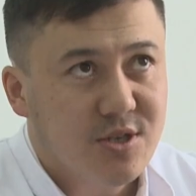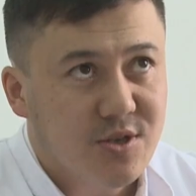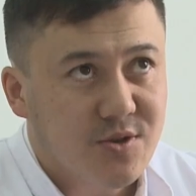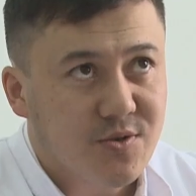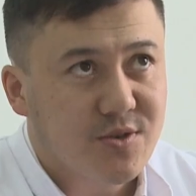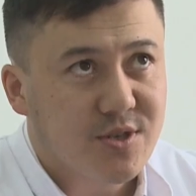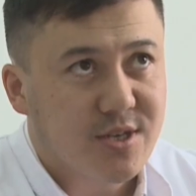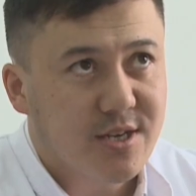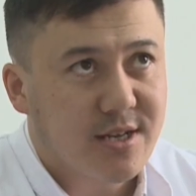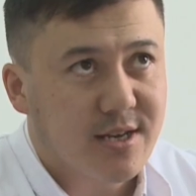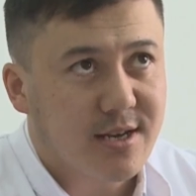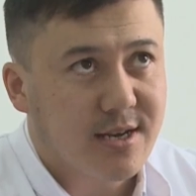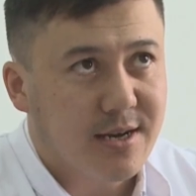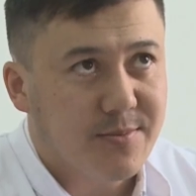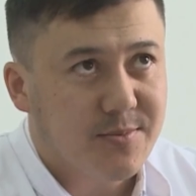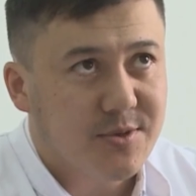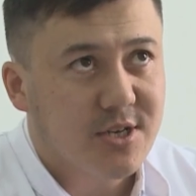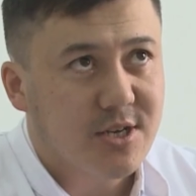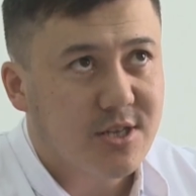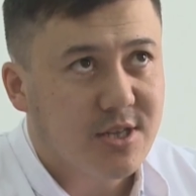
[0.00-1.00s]
рекомендации
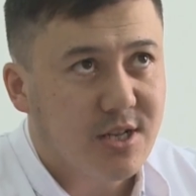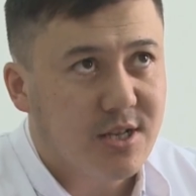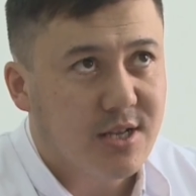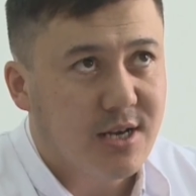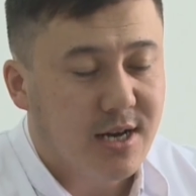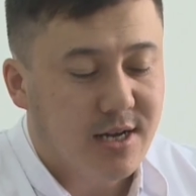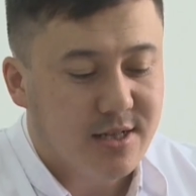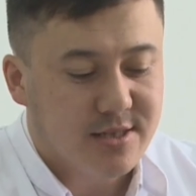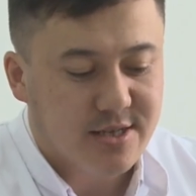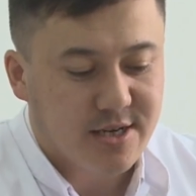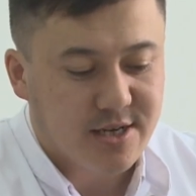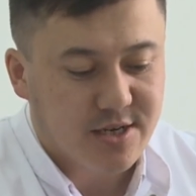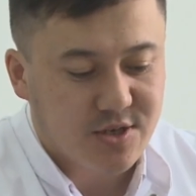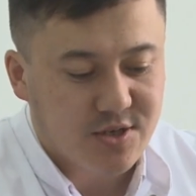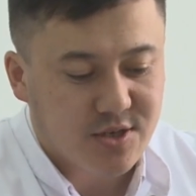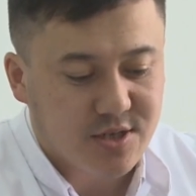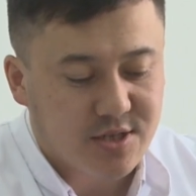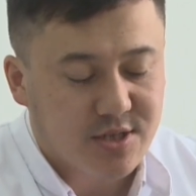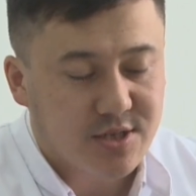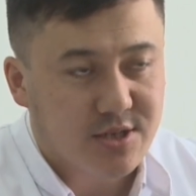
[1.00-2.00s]
по дальнейшему
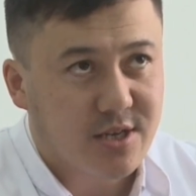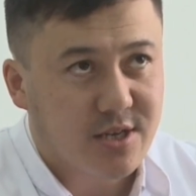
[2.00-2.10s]
лечению.